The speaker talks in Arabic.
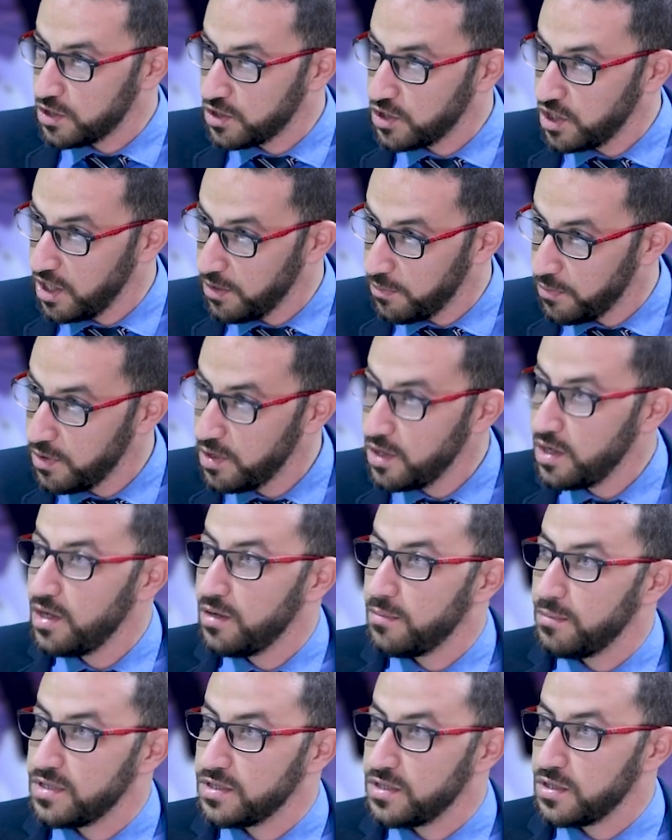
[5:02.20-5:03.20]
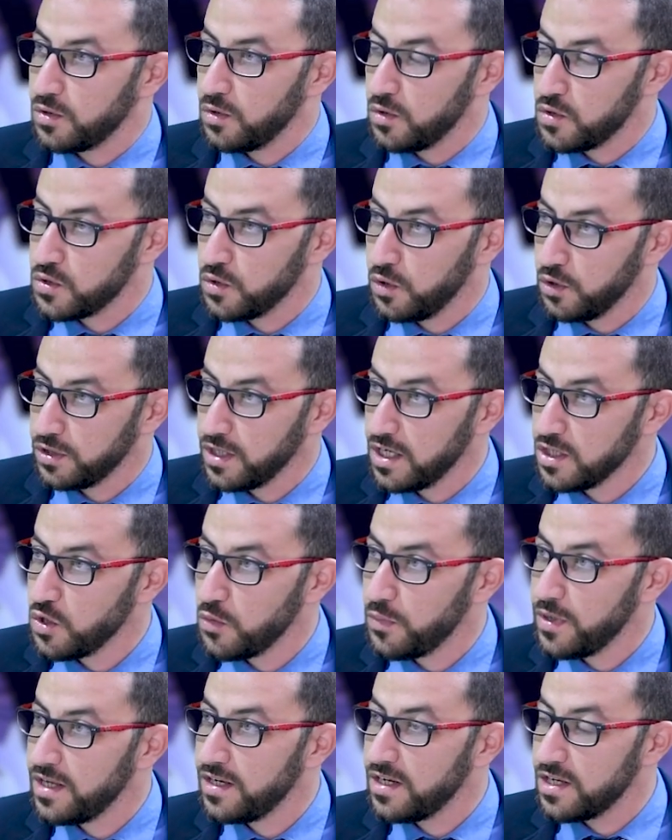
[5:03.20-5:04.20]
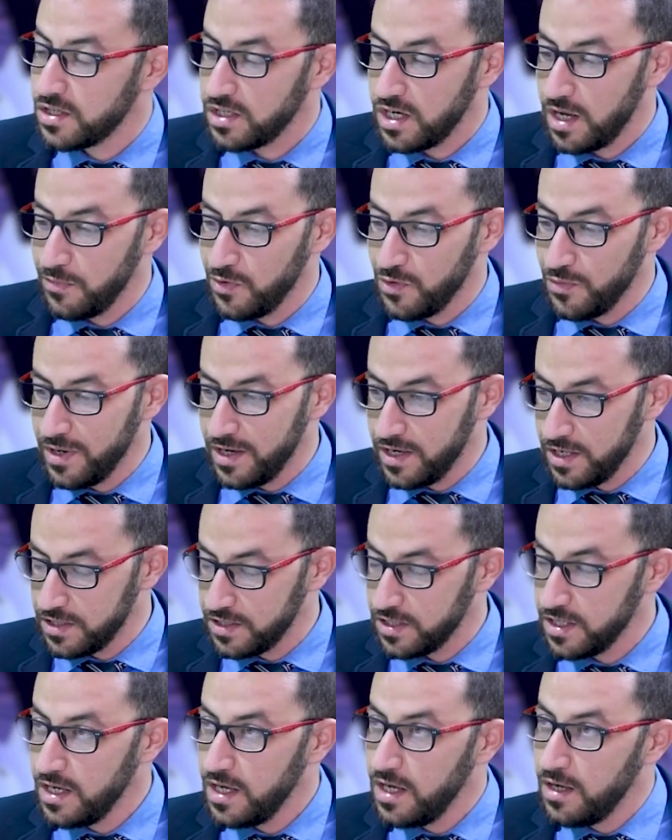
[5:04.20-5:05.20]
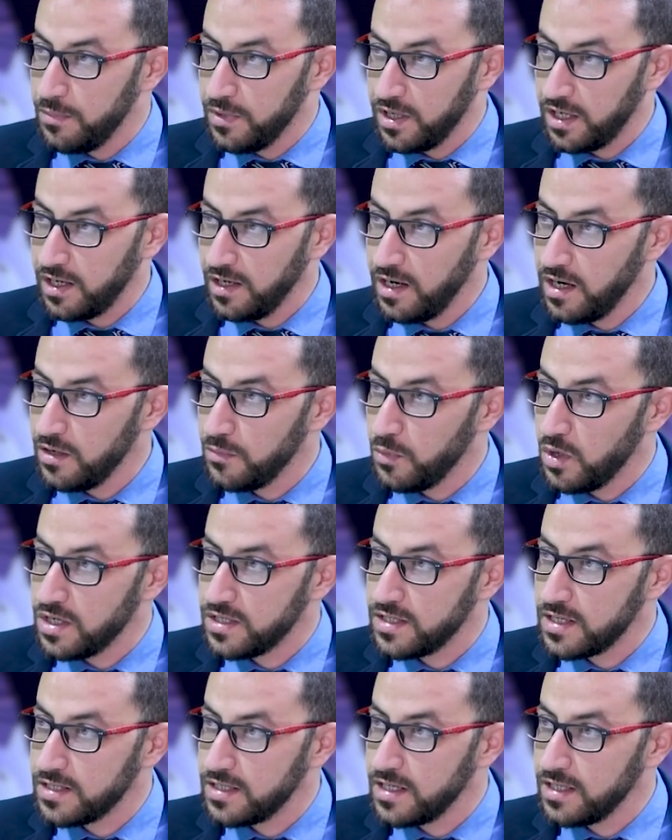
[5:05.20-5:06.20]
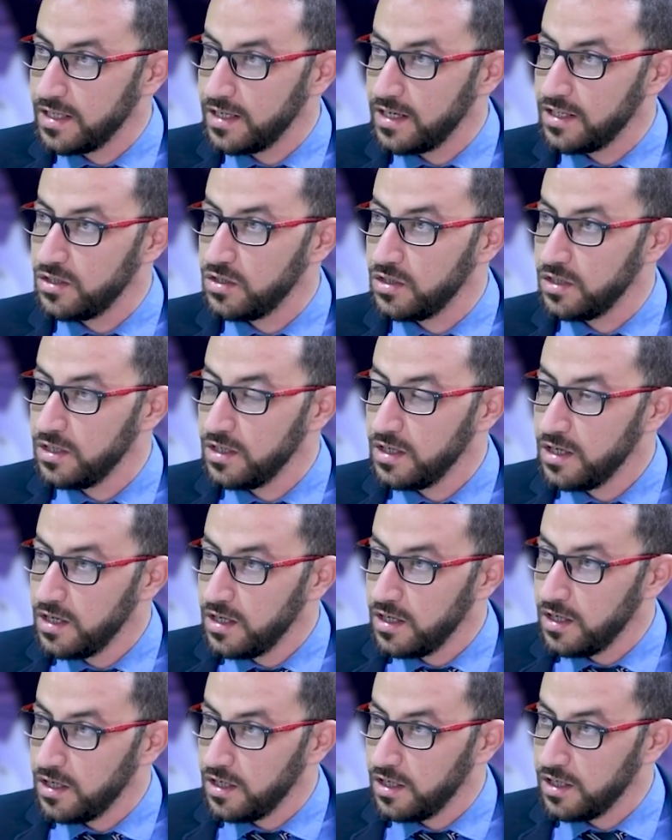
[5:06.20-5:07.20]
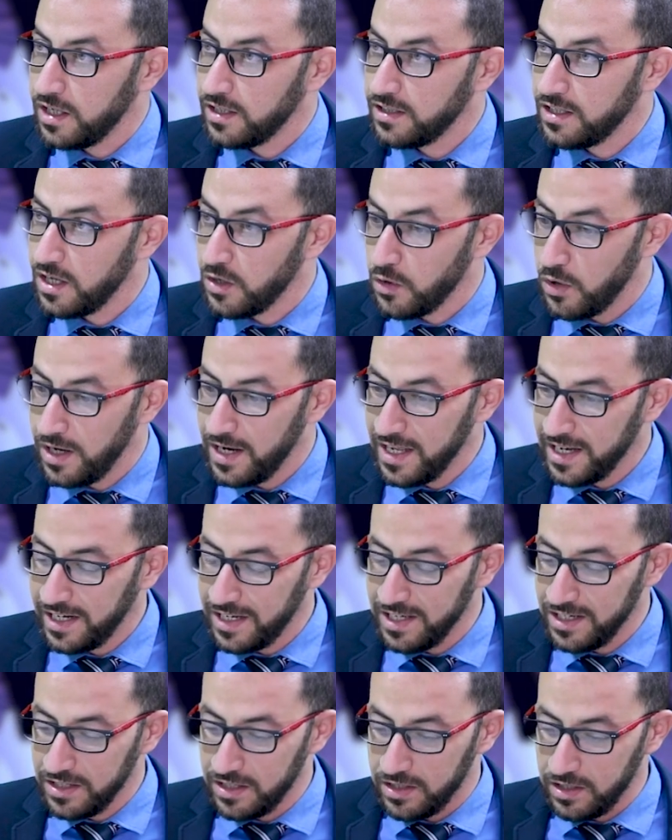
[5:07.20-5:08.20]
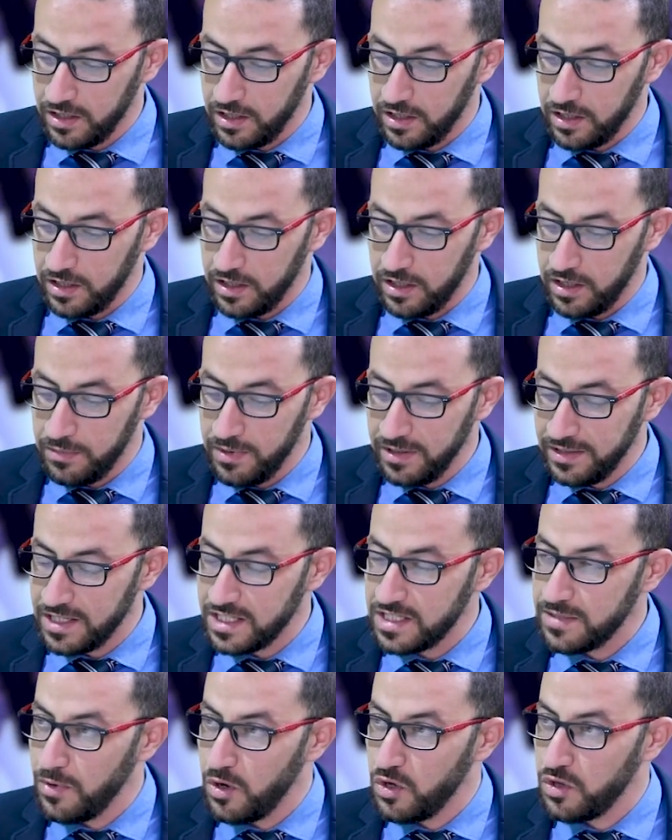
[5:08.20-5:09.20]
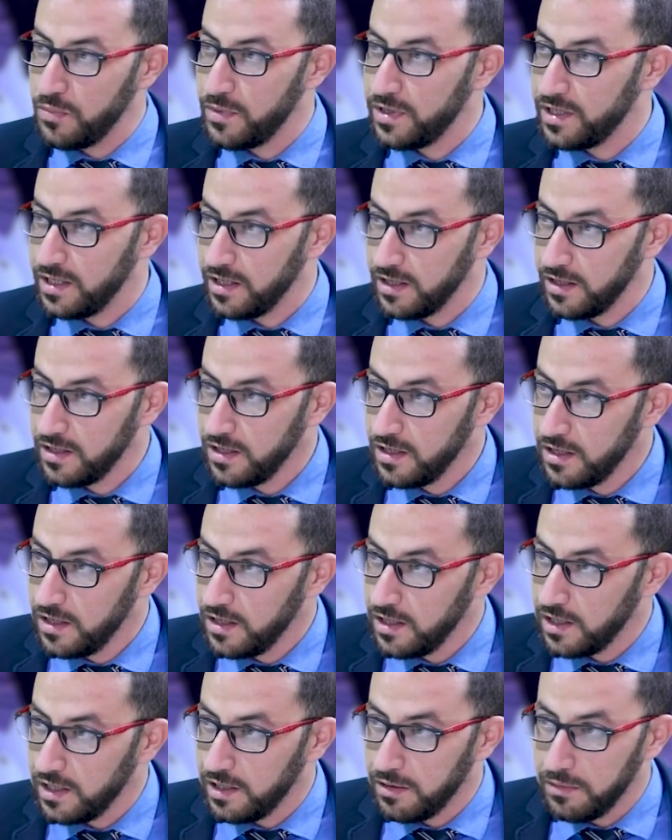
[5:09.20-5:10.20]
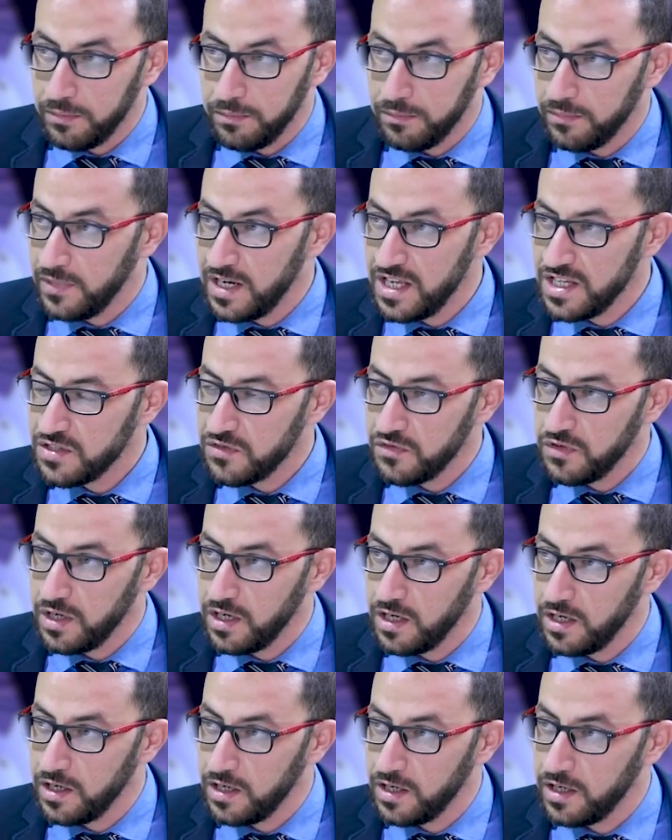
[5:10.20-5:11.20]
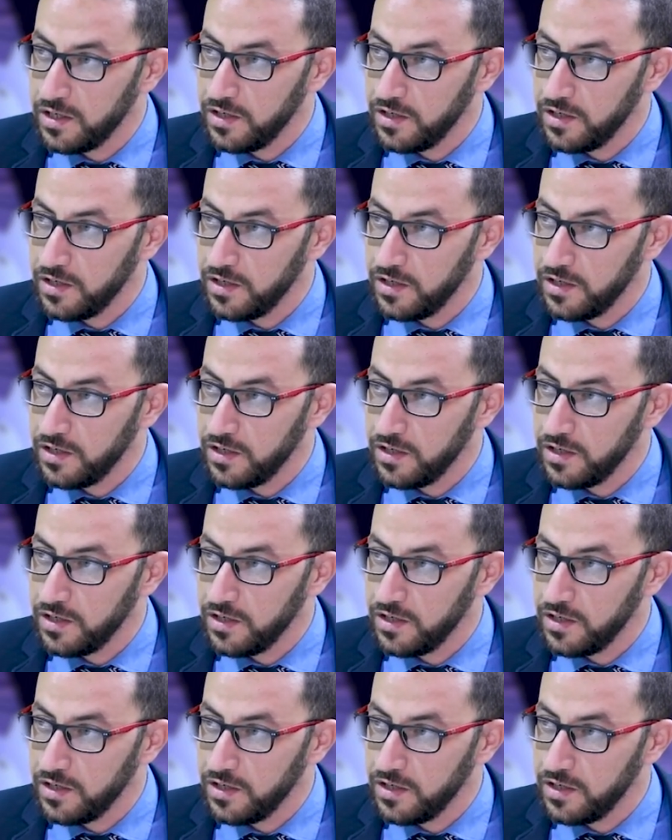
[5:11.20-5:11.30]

الشعب مصدر أيه. السلطات وبان الشعب يمارس من خلال المؤسسات التي آه. يختارها، لكن الماده و 8 ليس فيها